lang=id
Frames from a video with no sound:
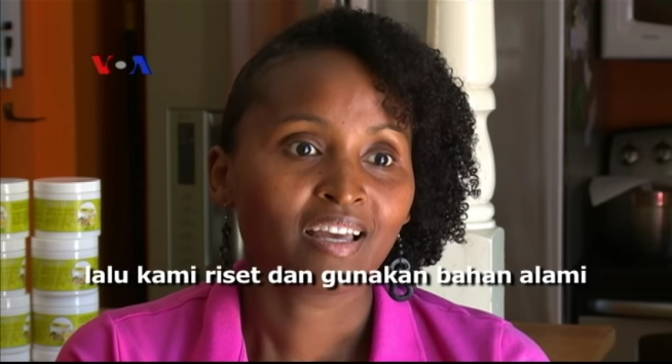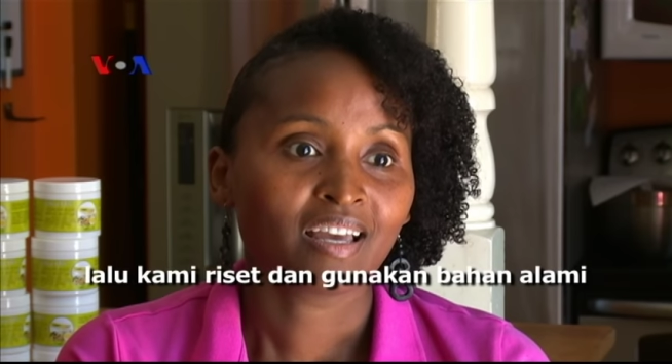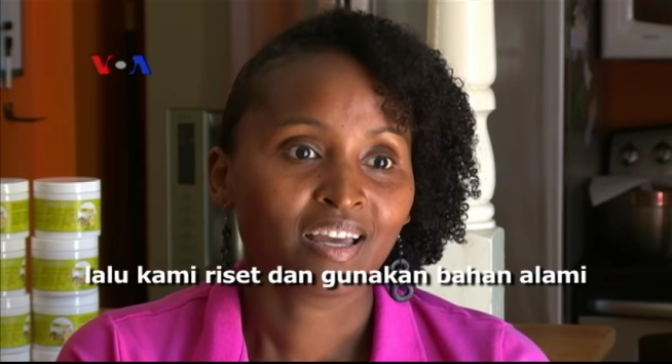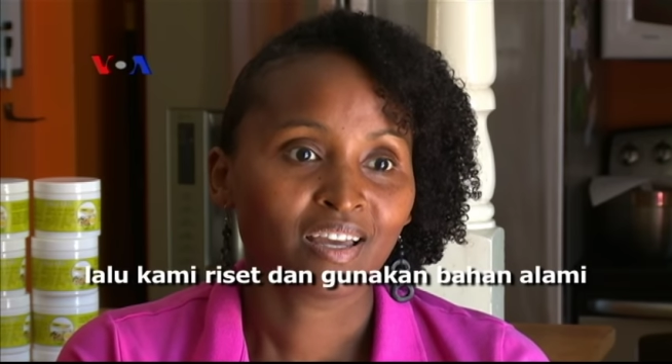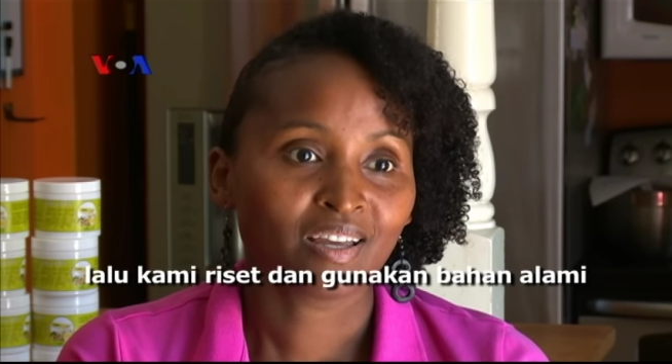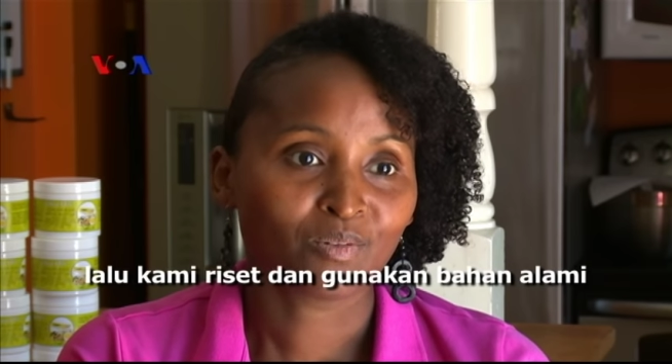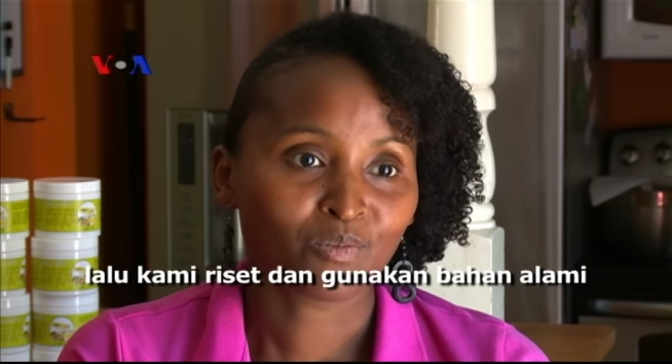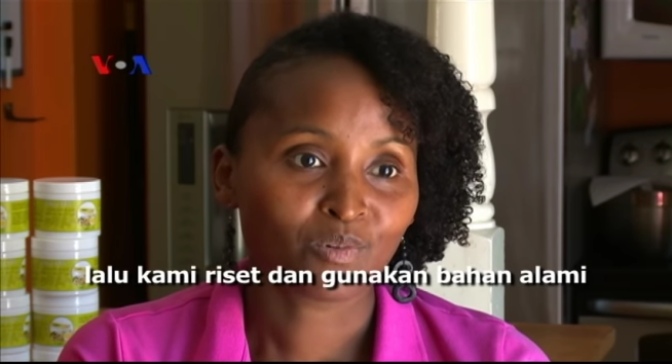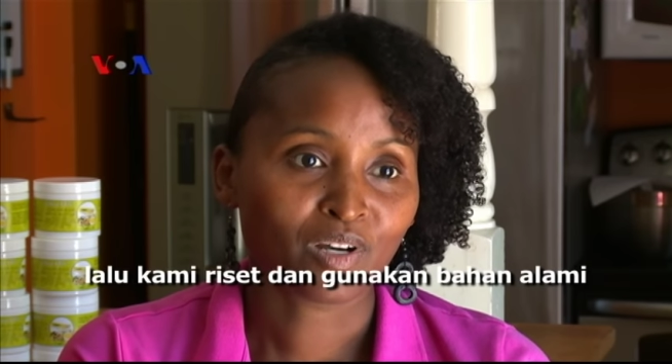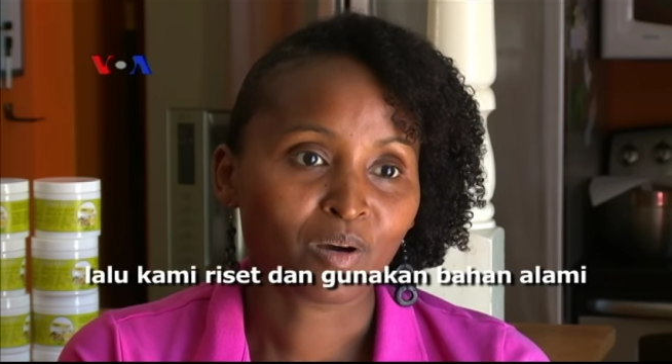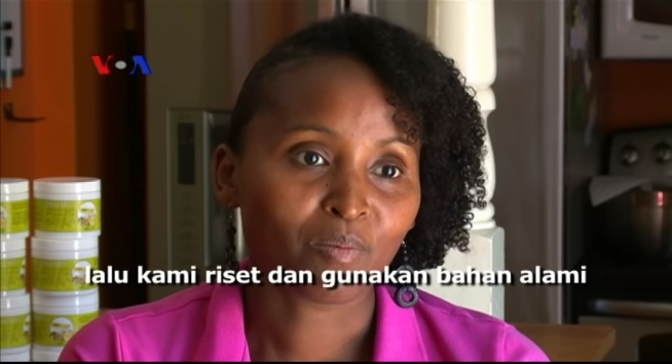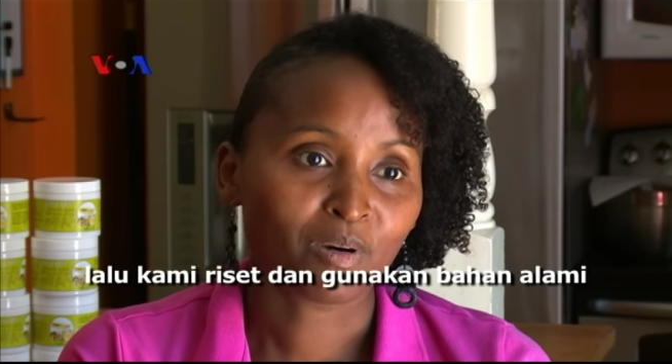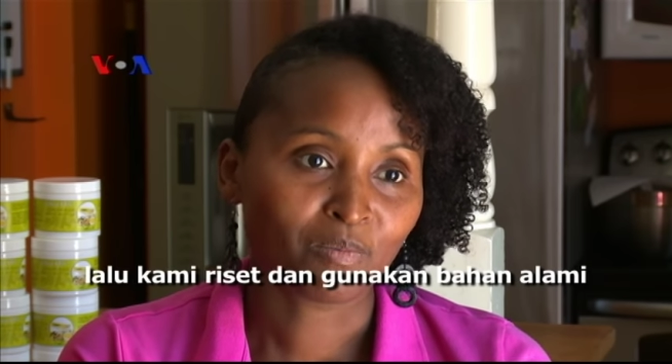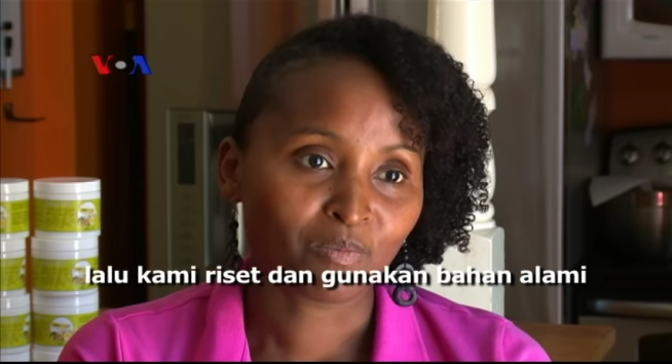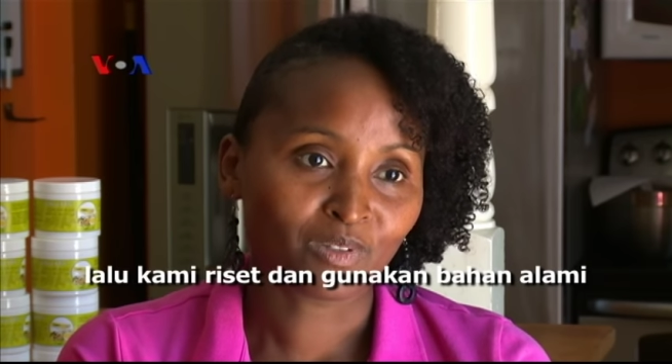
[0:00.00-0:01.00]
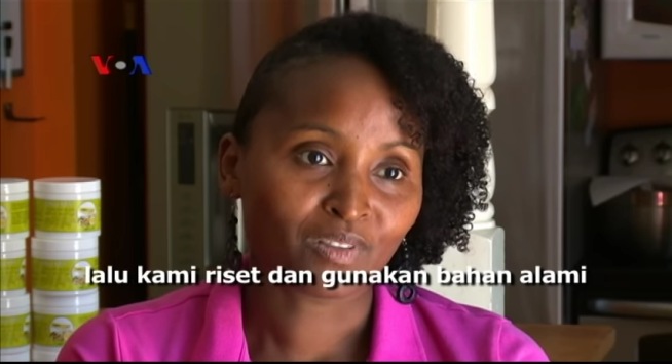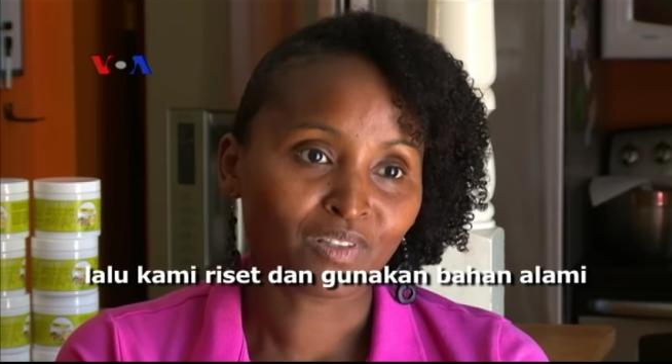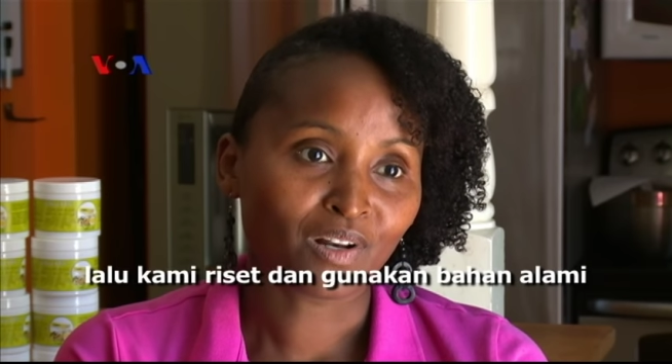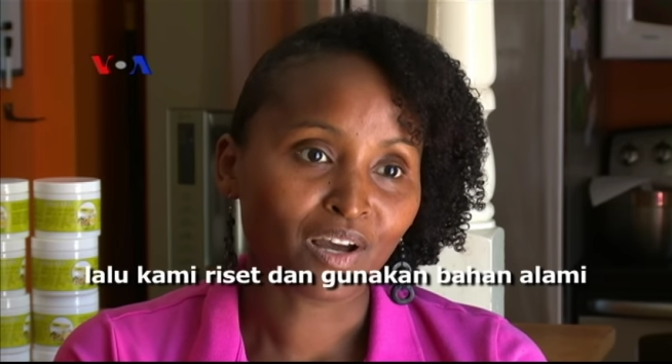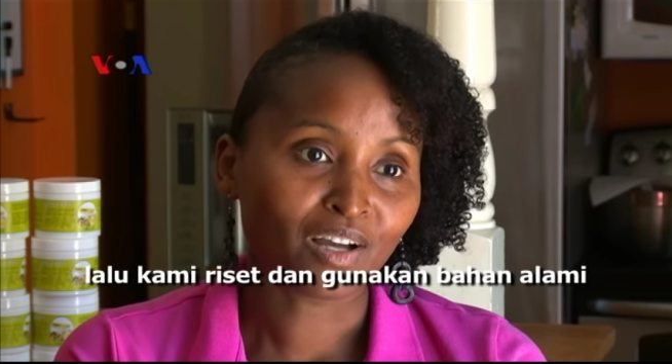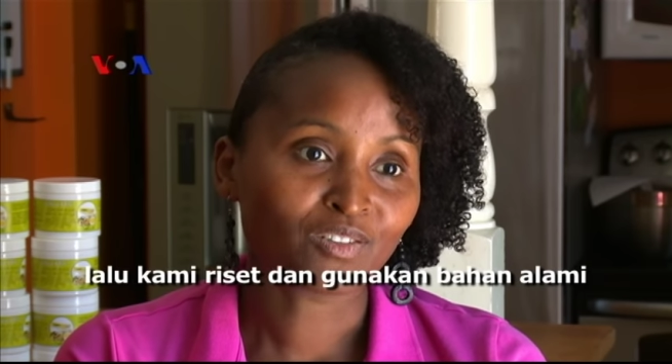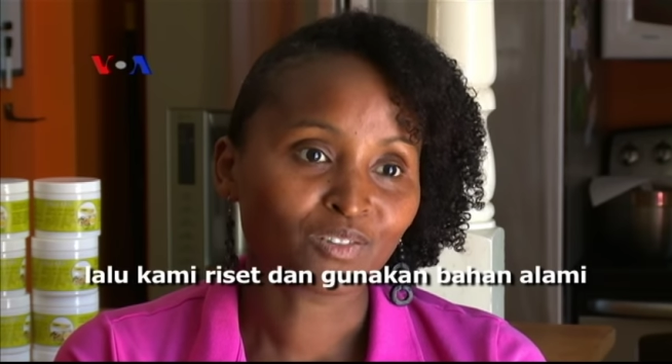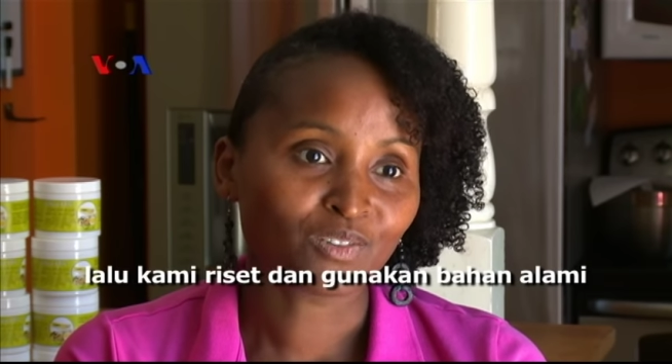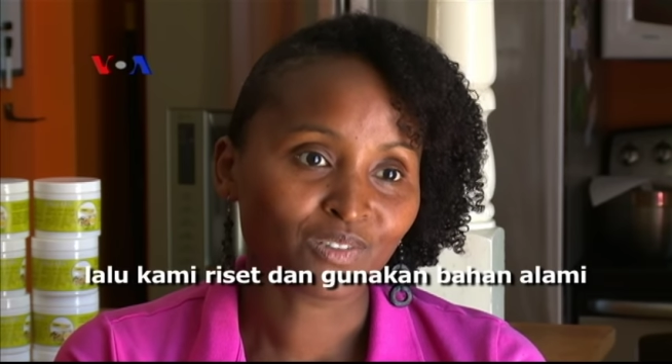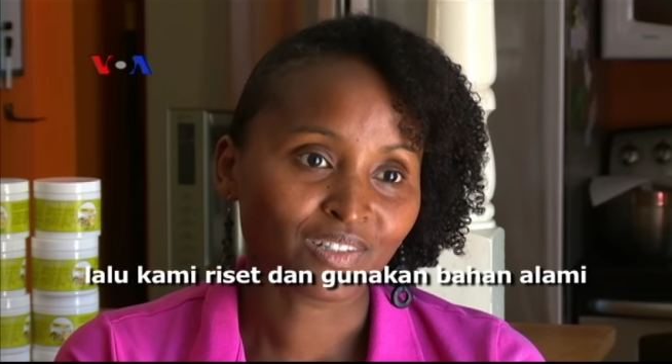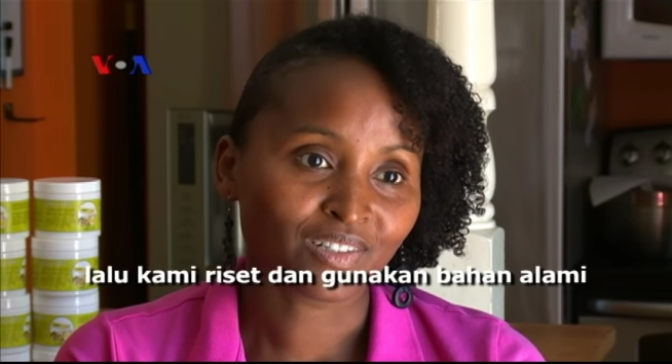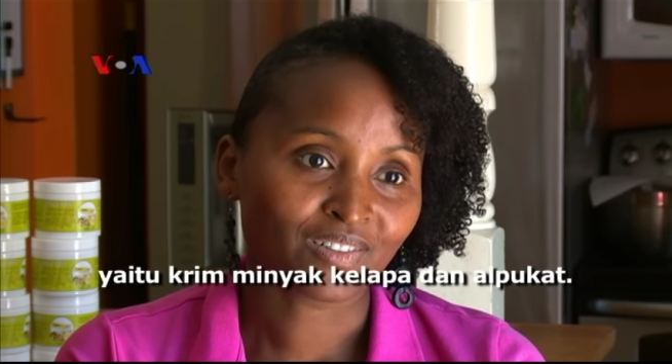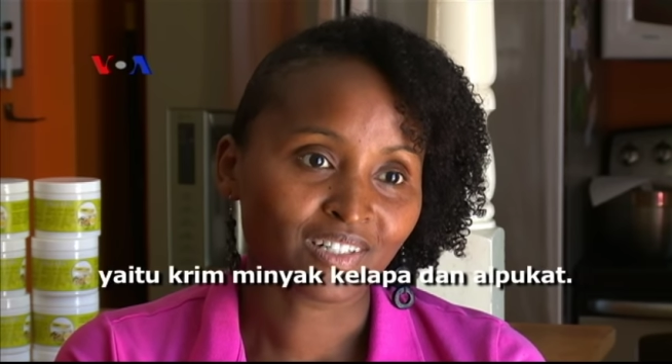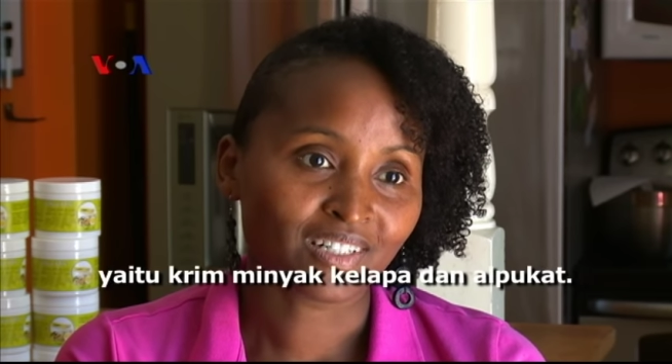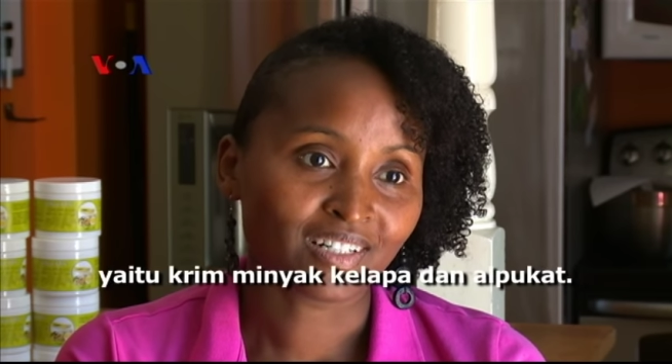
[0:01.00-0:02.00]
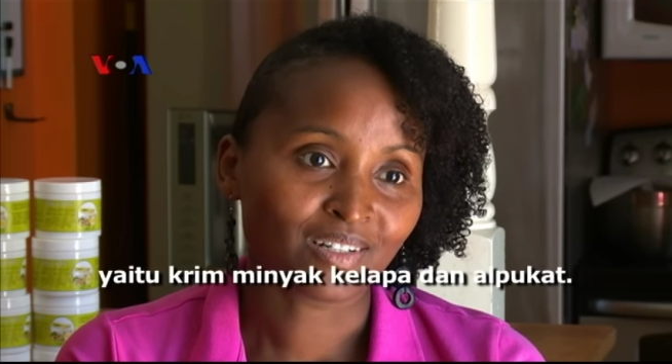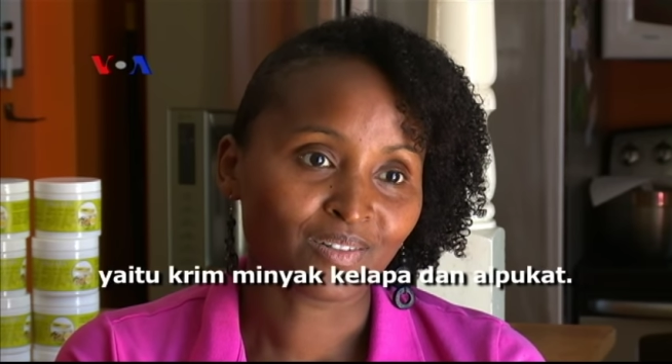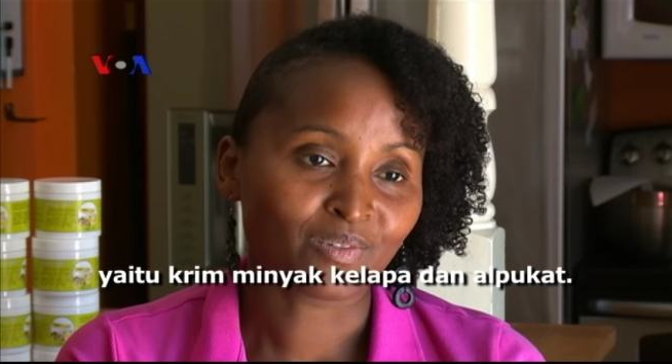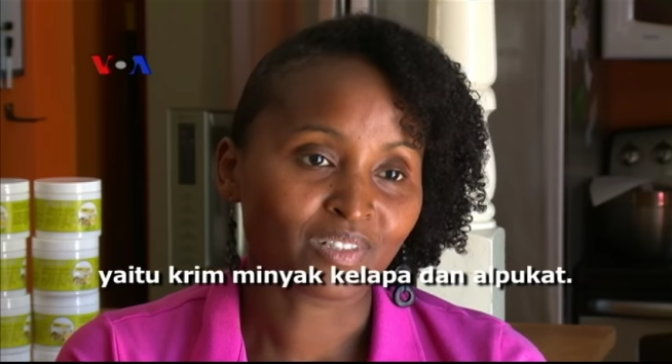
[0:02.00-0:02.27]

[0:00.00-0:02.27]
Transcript: and we come up with the natural ingredient,